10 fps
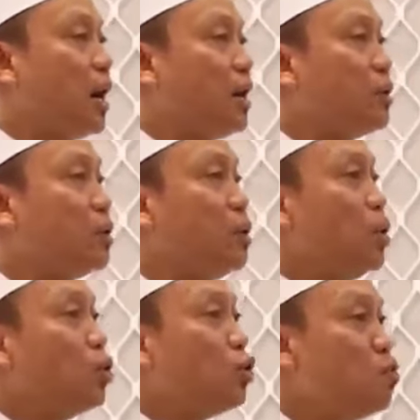Ayo,
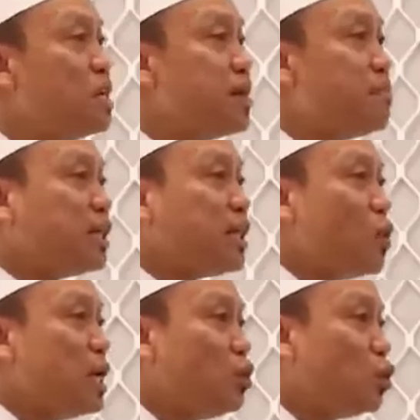rumah jabatan
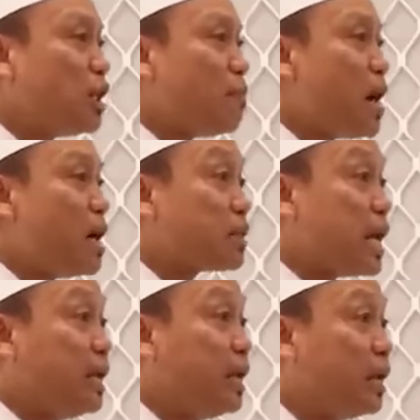wali kota
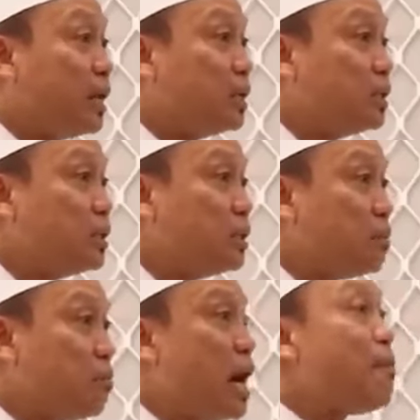Pangtan.
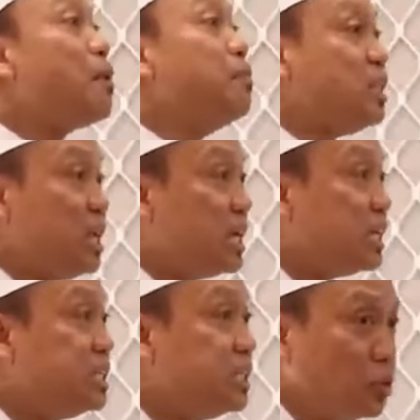Berapa mi
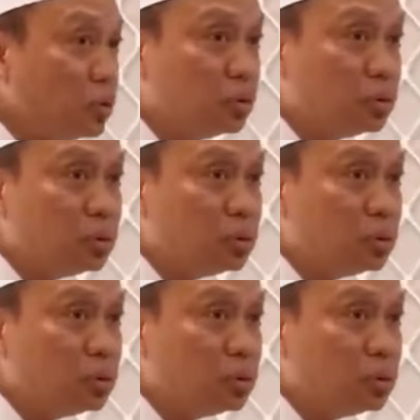tinggal di situ?